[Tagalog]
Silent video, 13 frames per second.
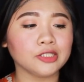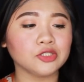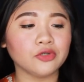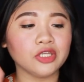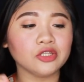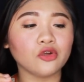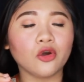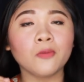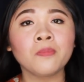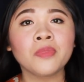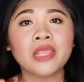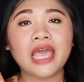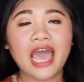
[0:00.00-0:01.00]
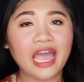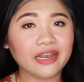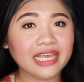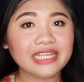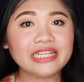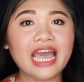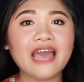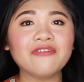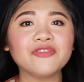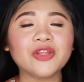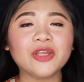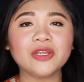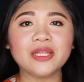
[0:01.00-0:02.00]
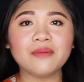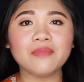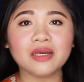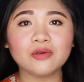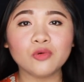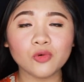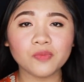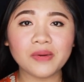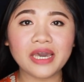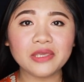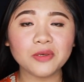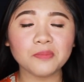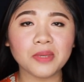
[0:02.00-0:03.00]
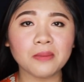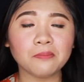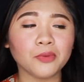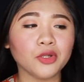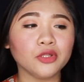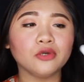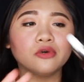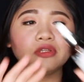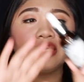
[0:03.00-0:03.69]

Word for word: So ito, right after na magpupa yung pimple nyo,